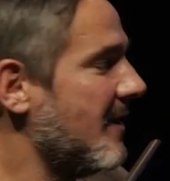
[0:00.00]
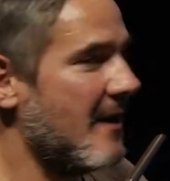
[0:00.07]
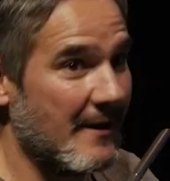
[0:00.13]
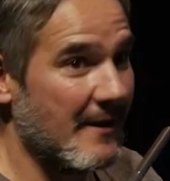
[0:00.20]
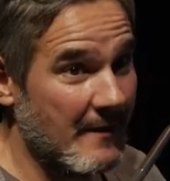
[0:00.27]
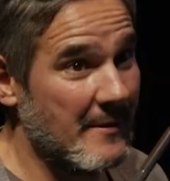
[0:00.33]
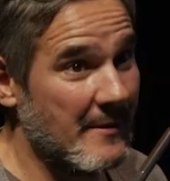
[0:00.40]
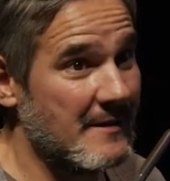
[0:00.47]
a
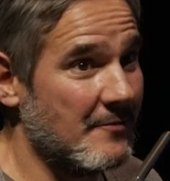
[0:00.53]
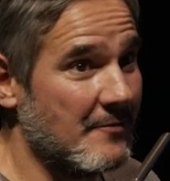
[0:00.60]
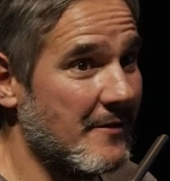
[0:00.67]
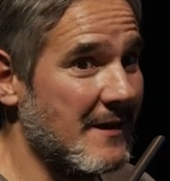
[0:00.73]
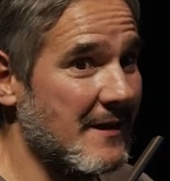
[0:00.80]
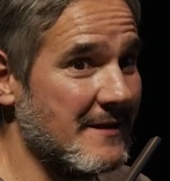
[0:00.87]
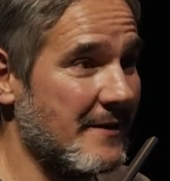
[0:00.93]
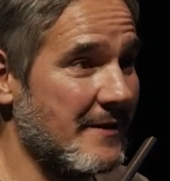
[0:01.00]
quien además tengo que
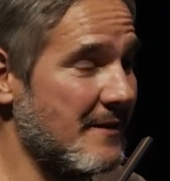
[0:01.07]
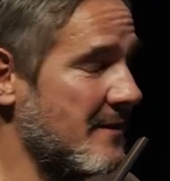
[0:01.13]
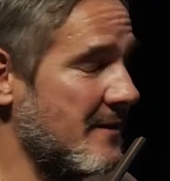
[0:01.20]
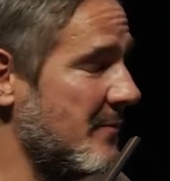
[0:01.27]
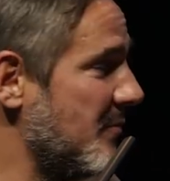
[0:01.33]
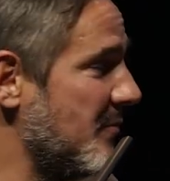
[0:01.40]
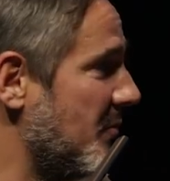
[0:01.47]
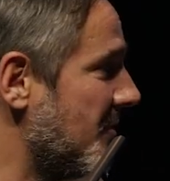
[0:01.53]
dar las gracias
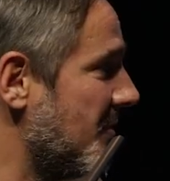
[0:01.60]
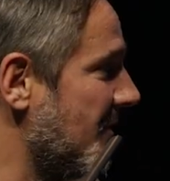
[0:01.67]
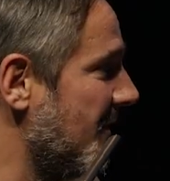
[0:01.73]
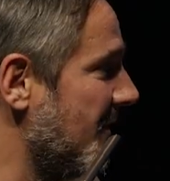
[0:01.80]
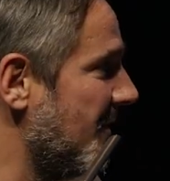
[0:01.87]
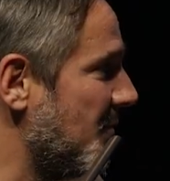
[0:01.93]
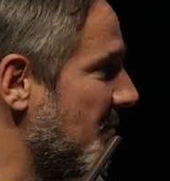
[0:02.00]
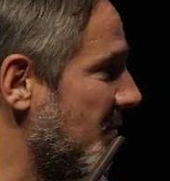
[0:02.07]
también por,
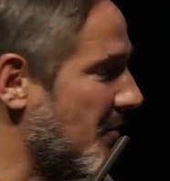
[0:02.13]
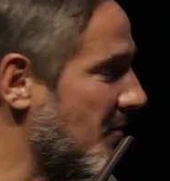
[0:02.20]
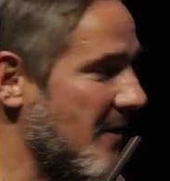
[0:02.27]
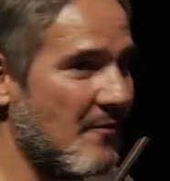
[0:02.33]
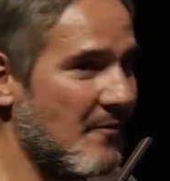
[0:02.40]
por la